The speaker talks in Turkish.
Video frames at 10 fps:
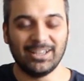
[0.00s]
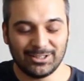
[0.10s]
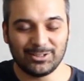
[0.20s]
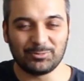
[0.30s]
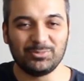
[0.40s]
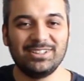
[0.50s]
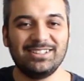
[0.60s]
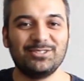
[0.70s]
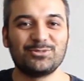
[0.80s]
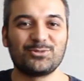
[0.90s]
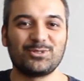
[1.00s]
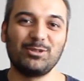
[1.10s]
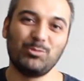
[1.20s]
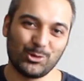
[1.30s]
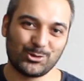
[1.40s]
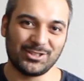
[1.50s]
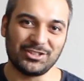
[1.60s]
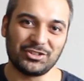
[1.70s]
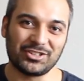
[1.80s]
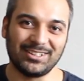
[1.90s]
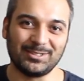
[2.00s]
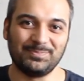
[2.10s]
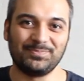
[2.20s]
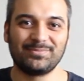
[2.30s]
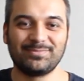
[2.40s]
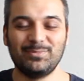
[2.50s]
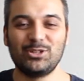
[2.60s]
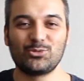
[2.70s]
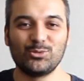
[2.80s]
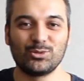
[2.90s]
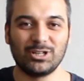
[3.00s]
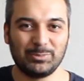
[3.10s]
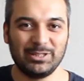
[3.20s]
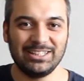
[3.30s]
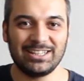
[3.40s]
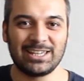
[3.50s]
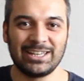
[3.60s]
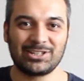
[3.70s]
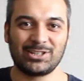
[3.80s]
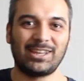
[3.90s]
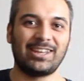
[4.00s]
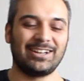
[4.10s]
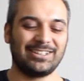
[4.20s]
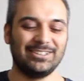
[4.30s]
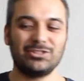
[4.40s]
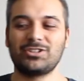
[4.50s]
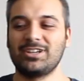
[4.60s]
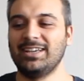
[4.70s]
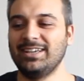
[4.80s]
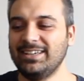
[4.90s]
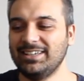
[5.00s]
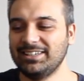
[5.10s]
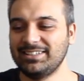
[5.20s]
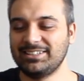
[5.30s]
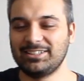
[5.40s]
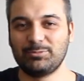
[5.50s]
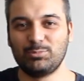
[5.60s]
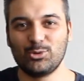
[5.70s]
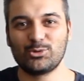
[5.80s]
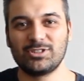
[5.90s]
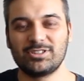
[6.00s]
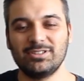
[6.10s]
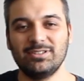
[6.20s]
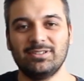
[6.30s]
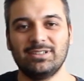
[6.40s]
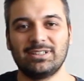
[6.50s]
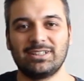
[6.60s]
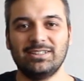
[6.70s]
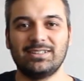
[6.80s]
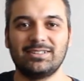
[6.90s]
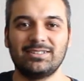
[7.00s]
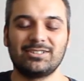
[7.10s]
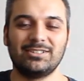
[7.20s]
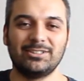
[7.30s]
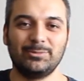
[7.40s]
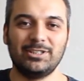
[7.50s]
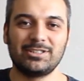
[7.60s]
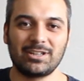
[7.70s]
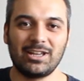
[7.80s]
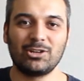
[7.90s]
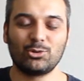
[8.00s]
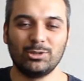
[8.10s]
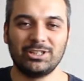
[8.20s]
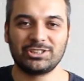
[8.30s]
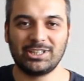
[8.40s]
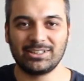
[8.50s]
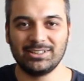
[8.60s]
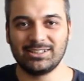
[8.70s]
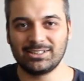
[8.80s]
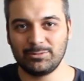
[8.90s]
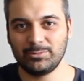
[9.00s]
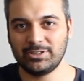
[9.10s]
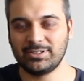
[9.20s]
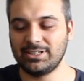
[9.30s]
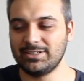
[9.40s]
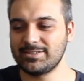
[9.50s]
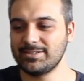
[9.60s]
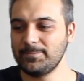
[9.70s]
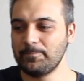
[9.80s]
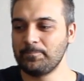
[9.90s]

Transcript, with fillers: Evet bildiğiniz üzere postacıyı çaldım. Meşhur kapıyı iki kere çalan arkadaş. E, postacı gitarda çalınabilecek en kolay şarkılardan bir tanesi.